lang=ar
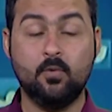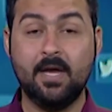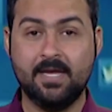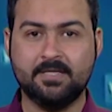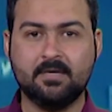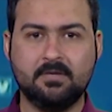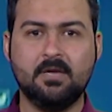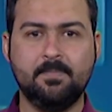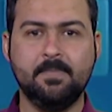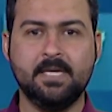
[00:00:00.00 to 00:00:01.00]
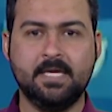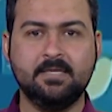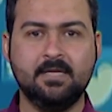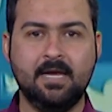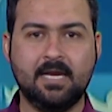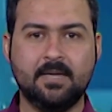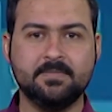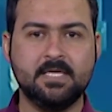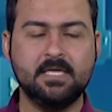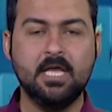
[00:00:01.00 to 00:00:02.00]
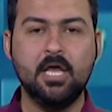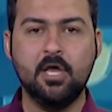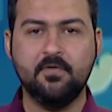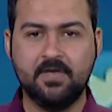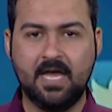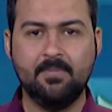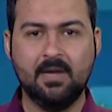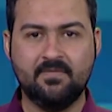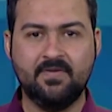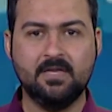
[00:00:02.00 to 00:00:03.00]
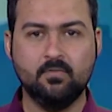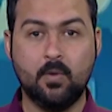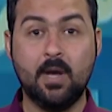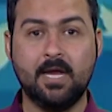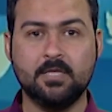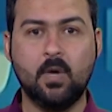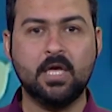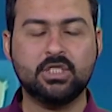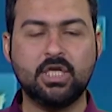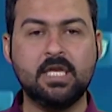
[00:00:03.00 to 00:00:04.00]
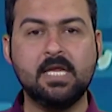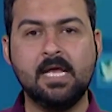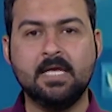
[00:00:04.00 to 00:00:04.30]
وهي تقترب من عيدها الخمسين في عام 2021